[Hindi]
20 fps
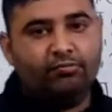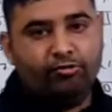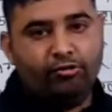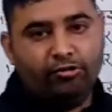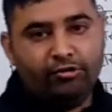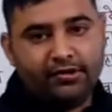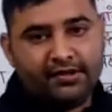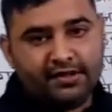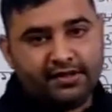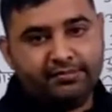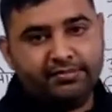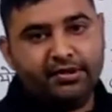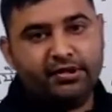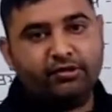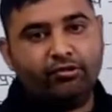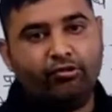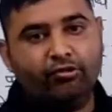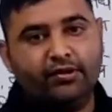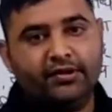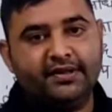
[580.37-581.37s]
मूल शब्द
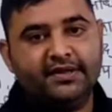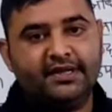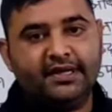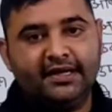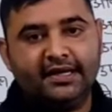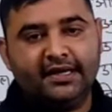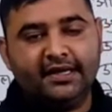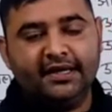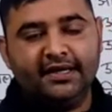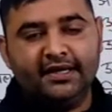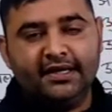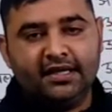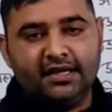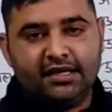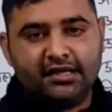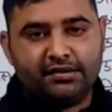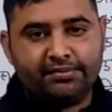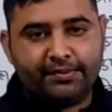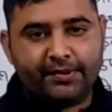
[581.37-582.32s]
कौन सा है इस